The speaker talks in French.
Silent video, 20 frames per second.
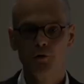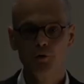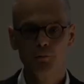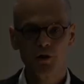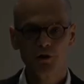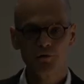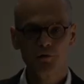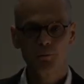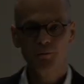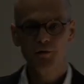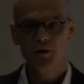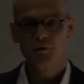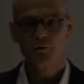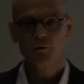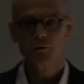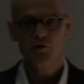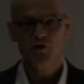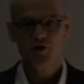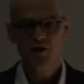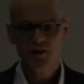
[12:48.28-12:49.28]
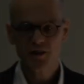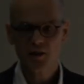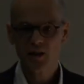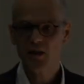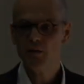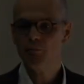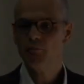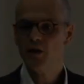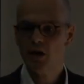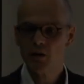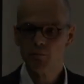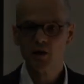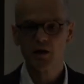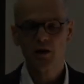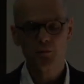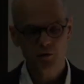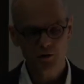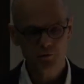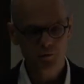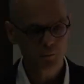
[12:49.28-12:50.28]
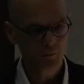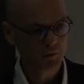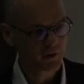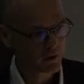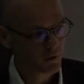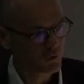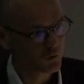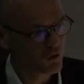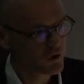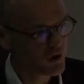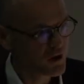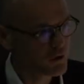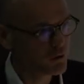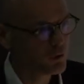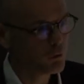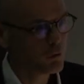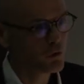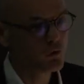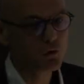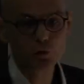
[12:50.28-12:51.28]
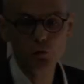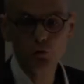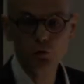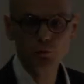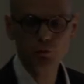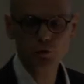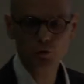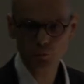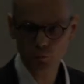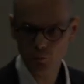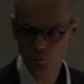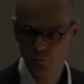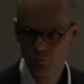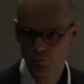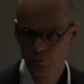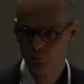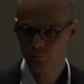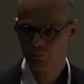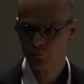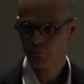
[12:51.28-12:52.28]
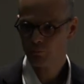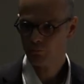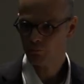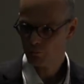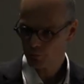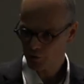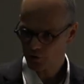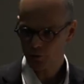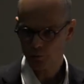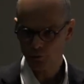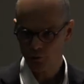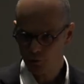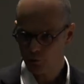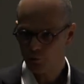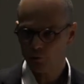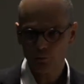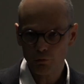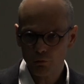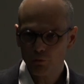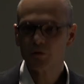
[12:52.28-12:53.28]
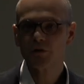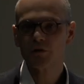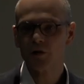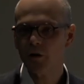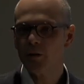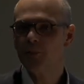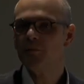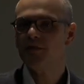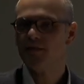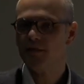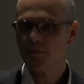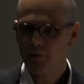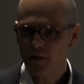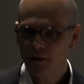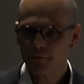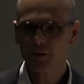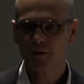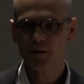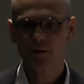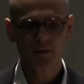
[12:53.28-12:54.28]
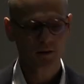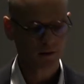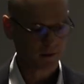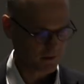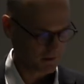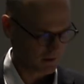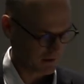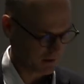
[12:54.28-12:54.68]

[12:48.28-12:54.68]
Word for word: de plateformes technologiques et même à la plateforme technologique de Monsieur Dupont. Parce que Monsieur Dupont, quand même, il s'est mis à faire, de la,